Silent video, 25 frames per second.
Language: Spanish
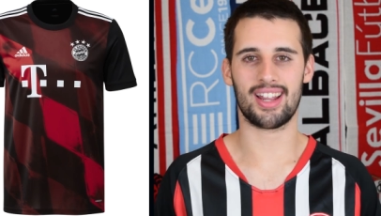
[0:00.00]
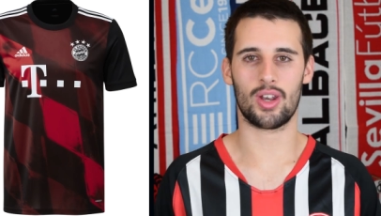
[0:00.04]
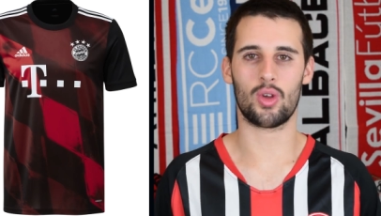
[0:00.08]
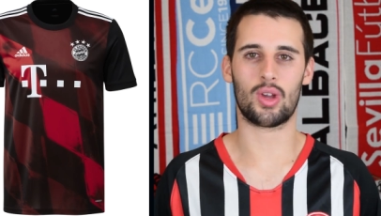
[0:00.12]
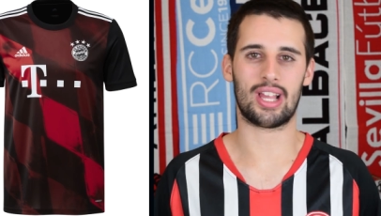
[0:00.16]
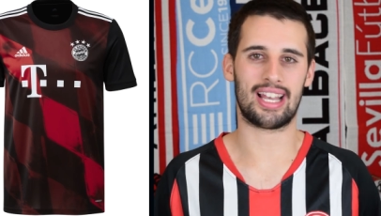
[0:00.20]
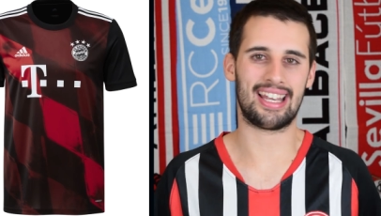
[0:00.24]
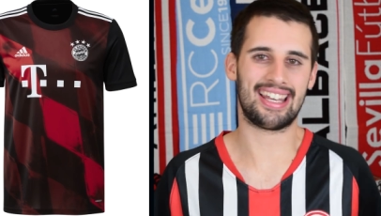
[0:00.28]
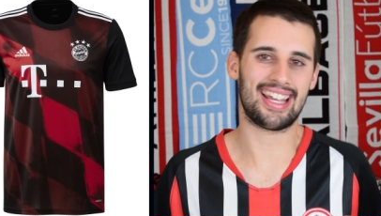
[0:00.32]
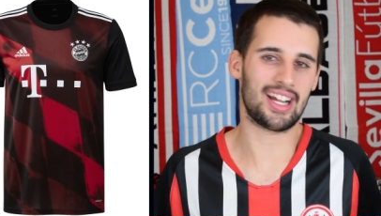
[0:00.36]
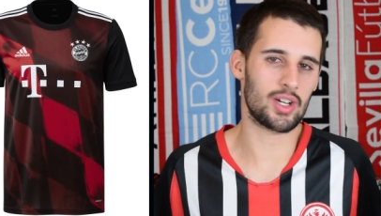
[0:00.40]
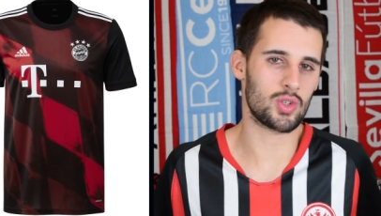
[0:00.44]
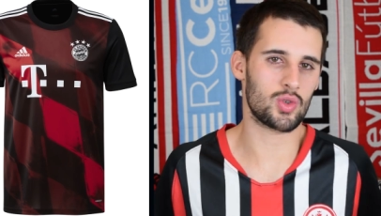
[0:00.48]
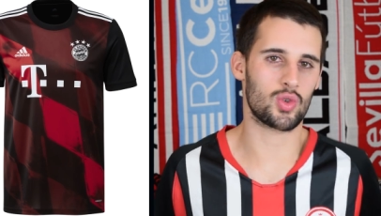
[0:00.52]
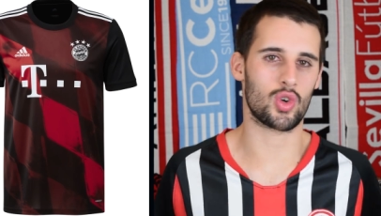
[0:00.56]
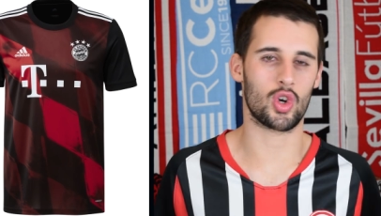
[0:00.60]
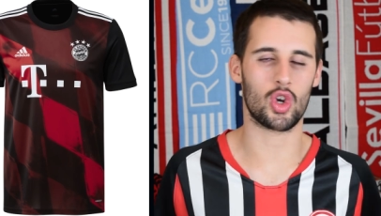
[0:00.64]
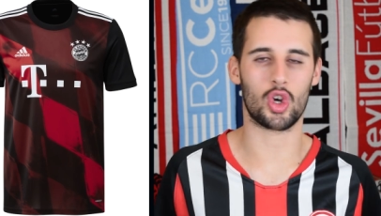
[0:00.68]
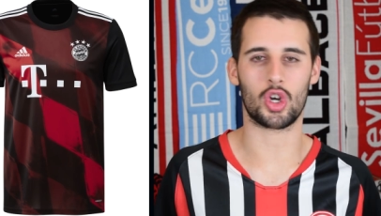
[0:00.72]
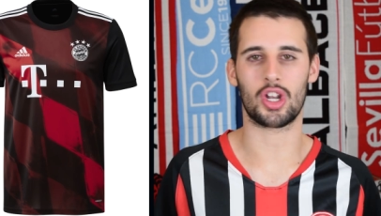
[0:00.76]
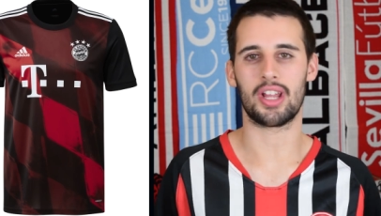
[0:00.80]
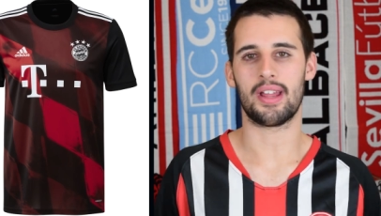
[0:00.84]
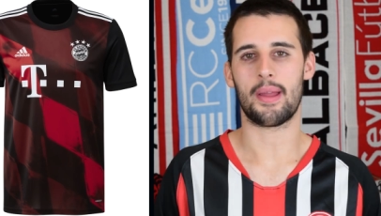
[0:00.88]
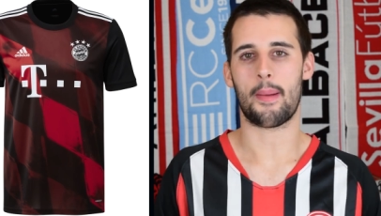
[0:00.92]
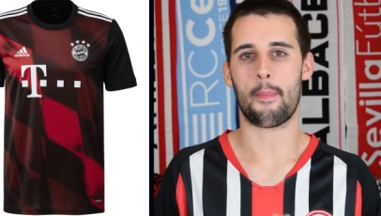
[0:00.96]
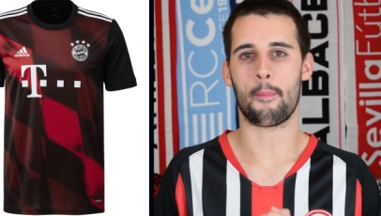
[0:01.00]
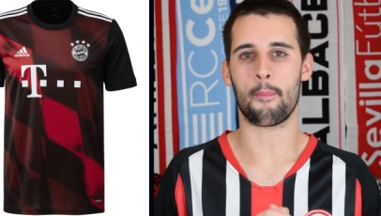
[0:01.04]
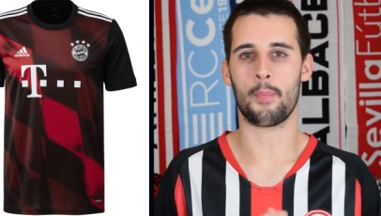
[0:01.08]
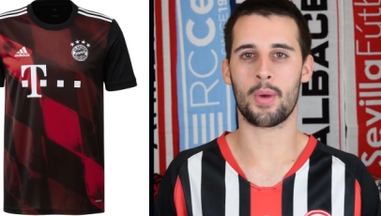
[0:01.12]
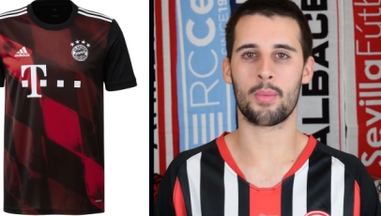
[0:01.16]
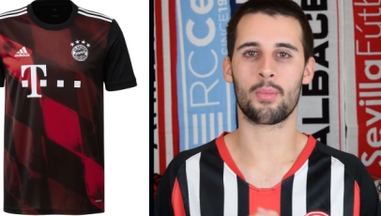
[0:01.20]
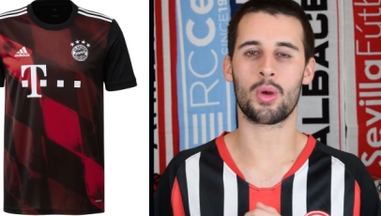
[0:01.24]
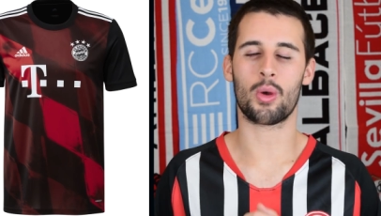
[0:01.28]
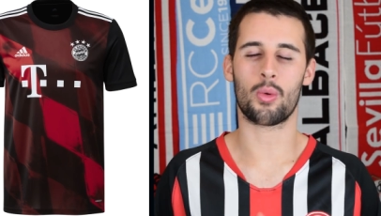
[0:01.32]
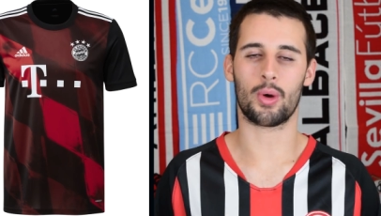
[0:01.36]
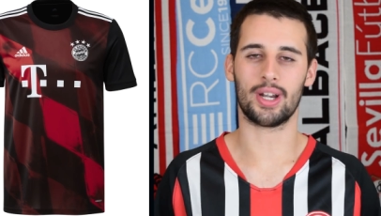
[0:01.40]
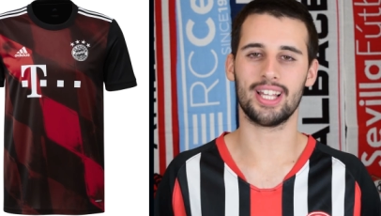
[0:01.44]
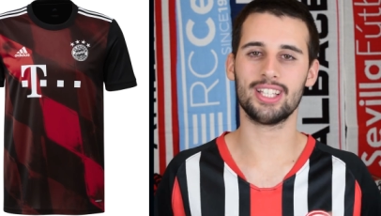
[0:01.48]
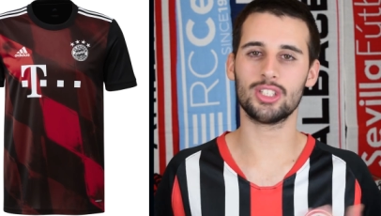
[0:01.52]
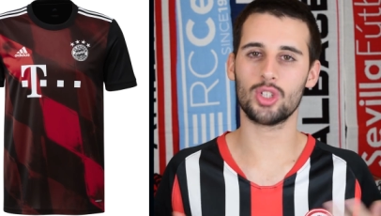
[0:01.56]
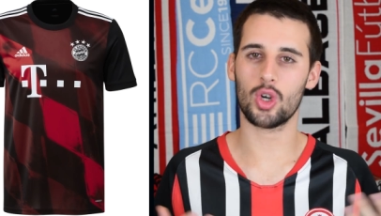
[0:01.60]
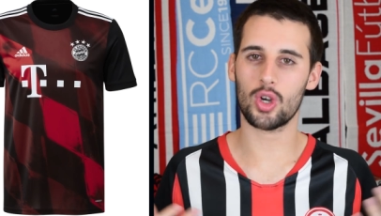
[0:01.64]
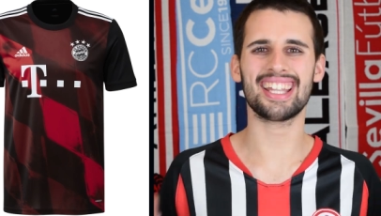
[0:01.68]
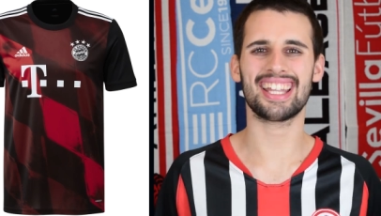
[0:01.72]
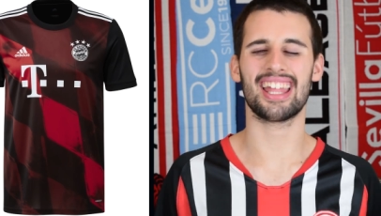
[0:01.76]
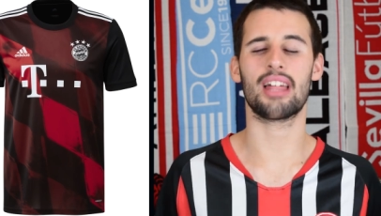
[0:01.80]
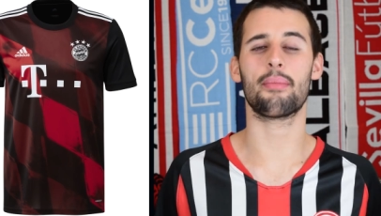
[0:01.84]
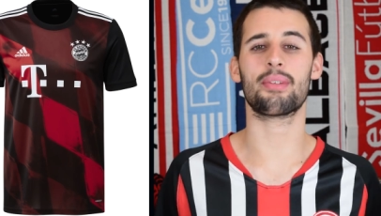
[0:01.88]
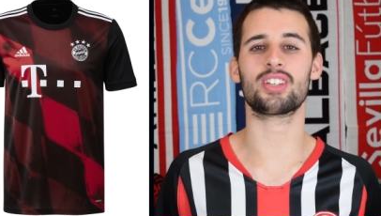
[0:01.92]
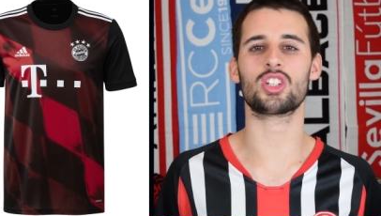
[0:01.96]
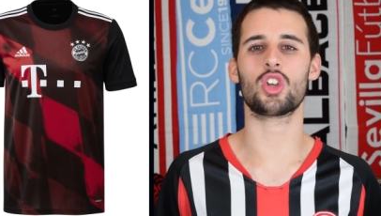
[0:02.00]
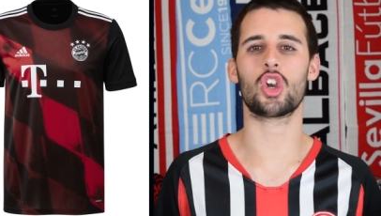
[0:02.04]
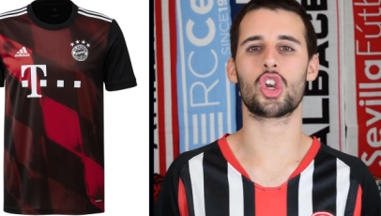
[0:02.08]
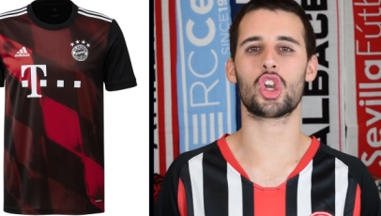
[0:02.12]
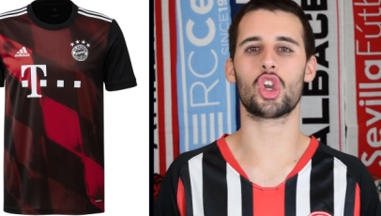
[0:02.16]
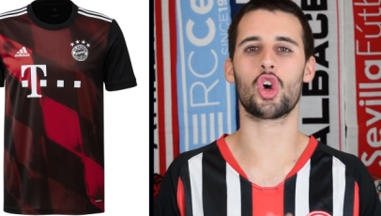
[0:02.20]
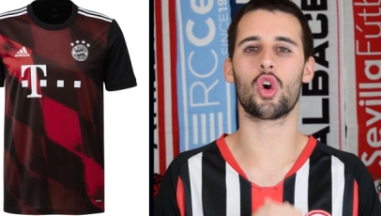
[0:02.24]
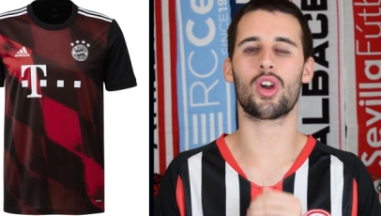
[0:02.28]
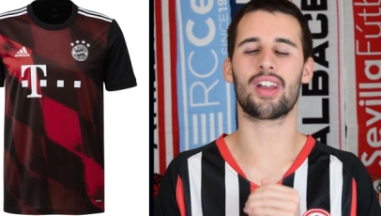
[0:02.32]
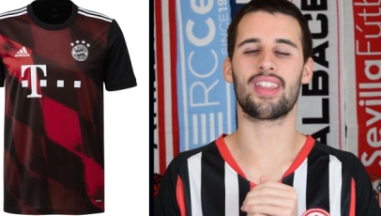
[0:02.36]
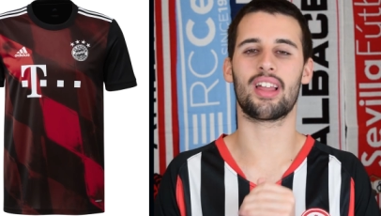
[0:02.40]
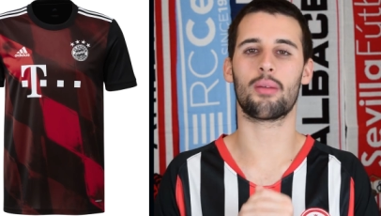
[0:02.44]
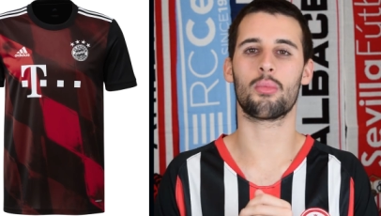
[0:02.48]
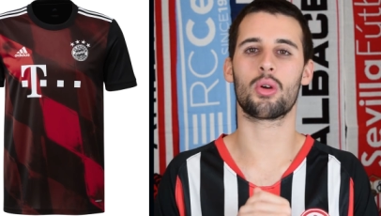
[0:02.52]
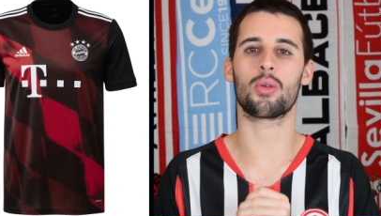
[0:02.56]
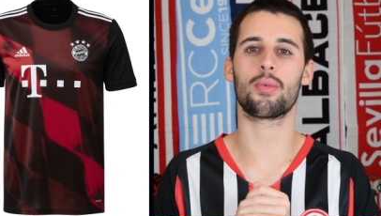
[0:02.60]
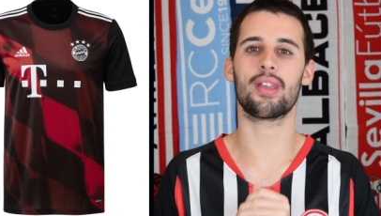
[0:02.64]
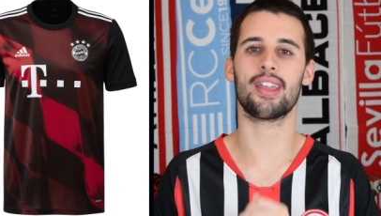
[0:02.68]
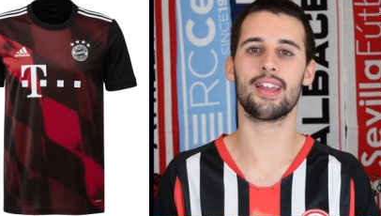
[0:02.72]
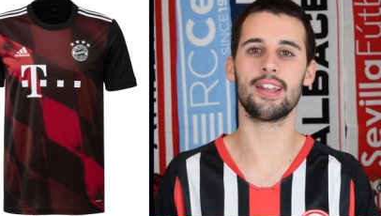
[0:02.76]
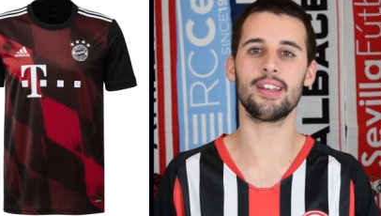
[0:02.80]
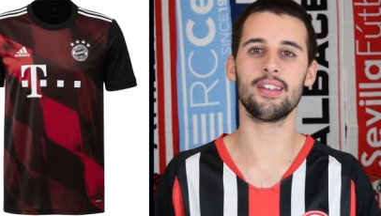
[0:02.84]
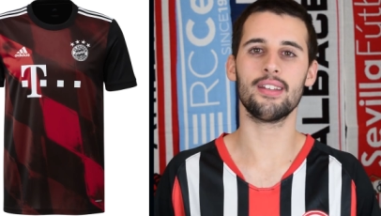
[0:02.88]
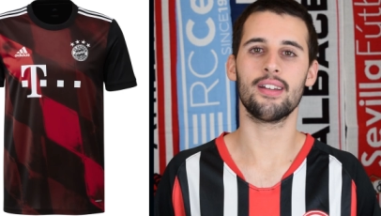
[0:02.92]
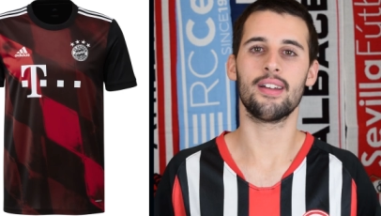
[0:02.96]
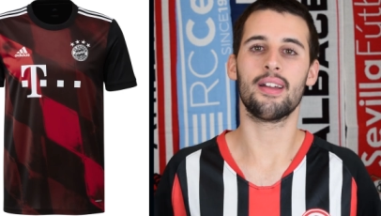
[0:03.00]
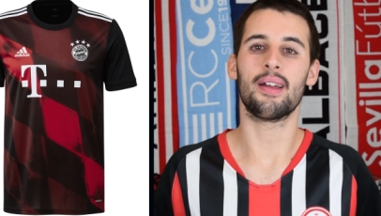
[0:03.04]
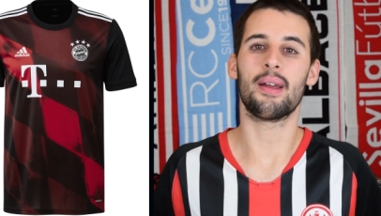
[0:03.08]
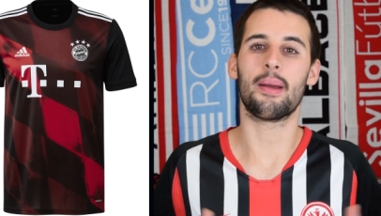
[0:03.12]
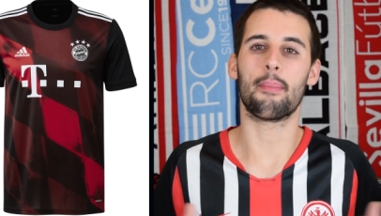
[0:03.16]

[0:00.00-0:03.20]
creo que el negro es un color muy muy bonito, que además en el rojo queda muy bien,